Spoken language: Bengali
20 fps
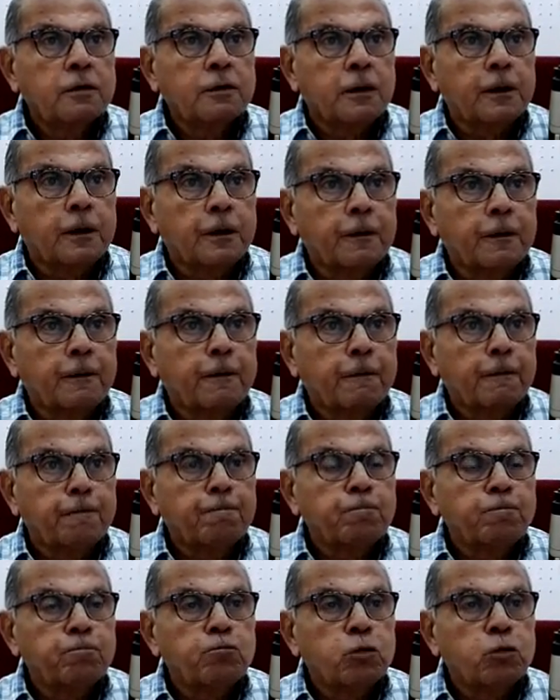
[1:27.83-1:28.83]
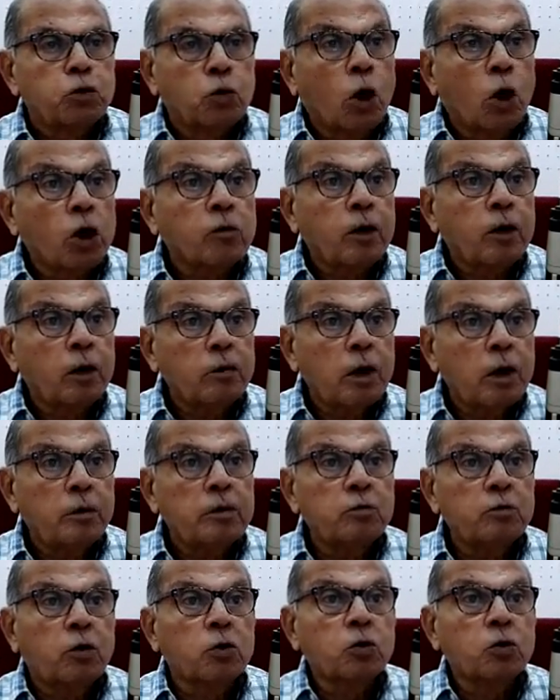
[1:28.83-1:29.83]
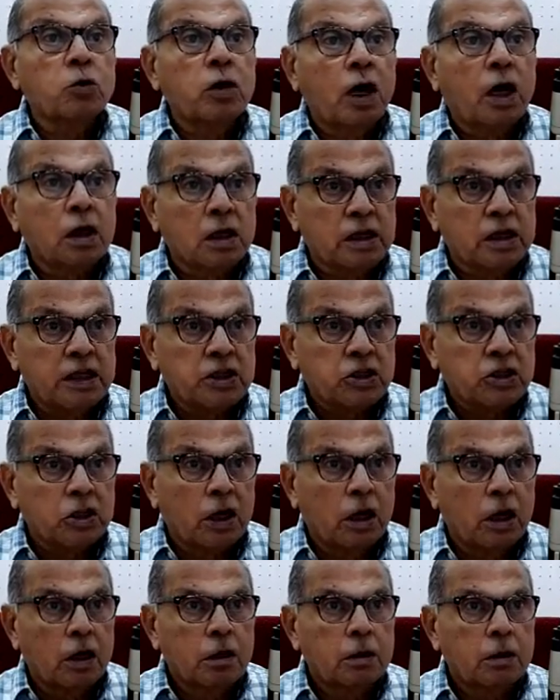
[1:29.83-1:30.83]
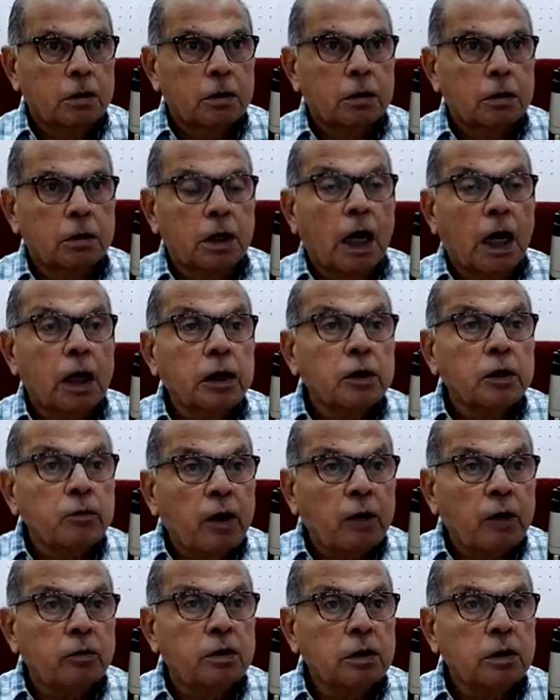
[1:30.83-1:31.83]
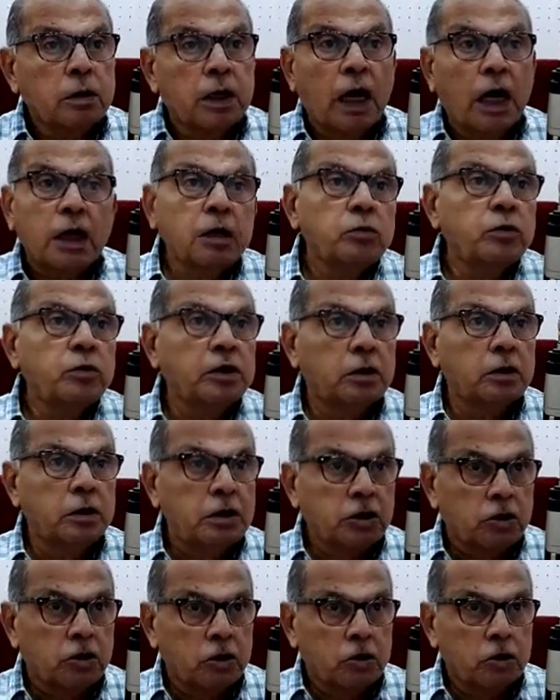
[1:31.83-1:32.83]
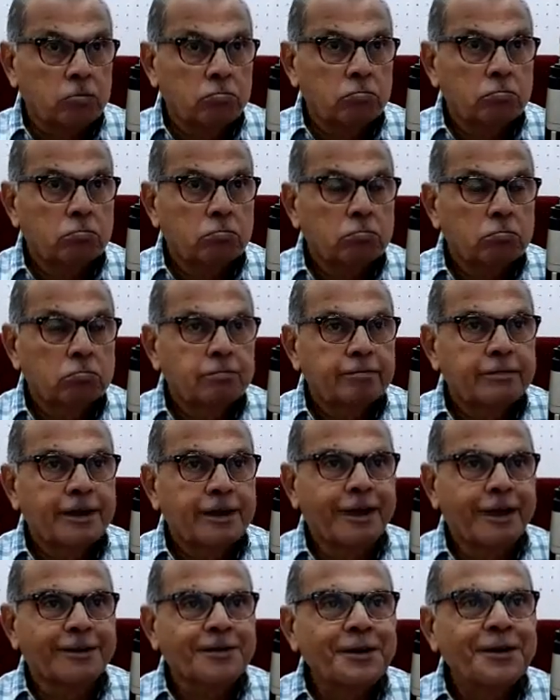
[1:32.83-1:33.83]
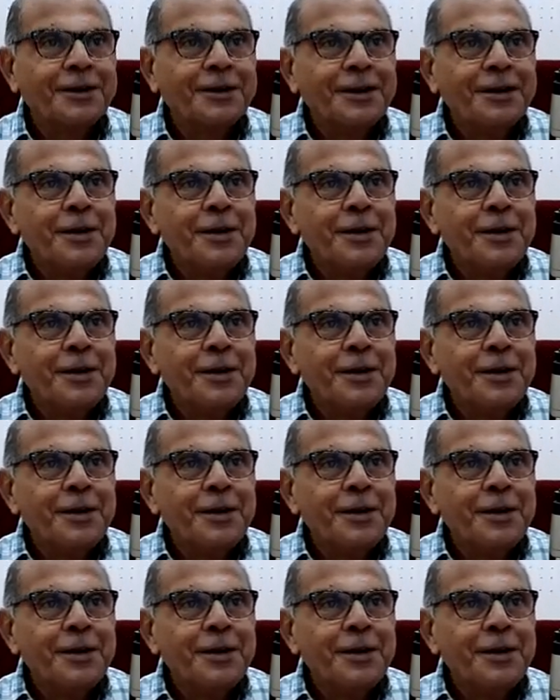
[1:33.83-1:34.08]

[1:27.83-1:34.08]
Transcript: যে নর ভাবে আমি বড় নারী ঘেঁষা নারী ভাবে নারী বিদ্বেষী তো